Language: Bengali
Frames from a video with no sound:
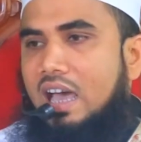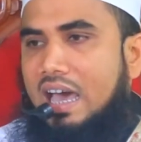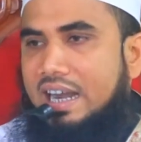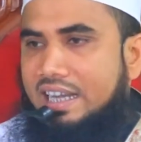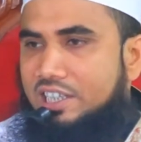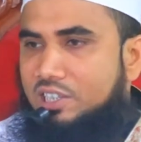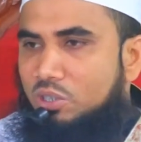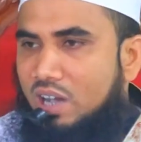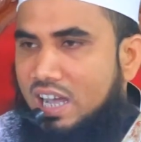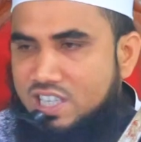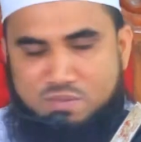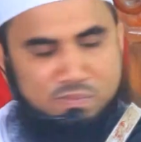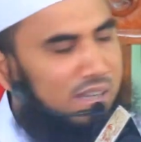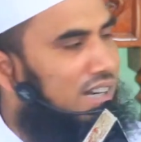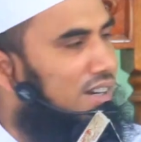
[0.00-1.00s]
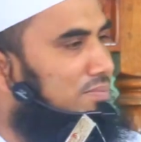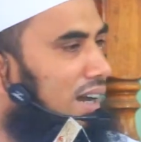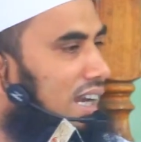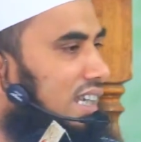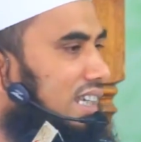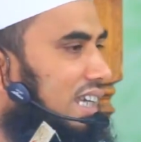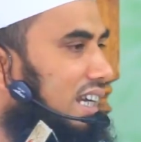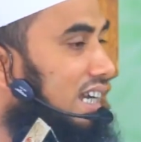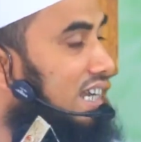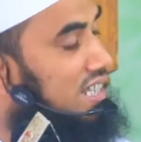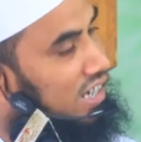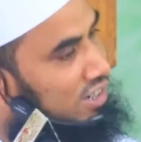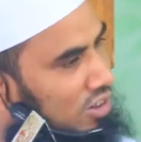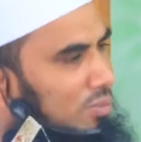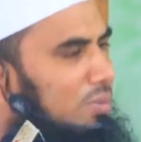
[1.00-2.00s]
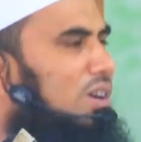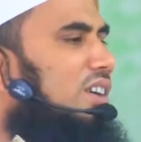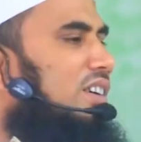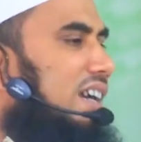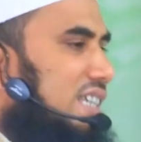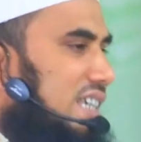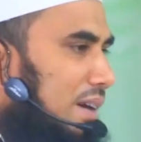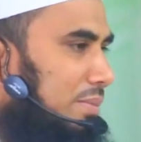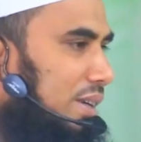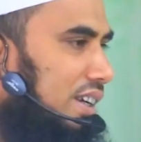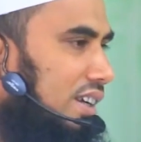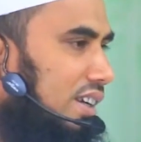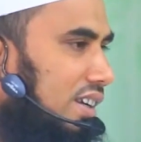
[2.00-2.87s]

আর এই দোয়া আসমানের মালিকের কাছে কবুল হয়ে যাবে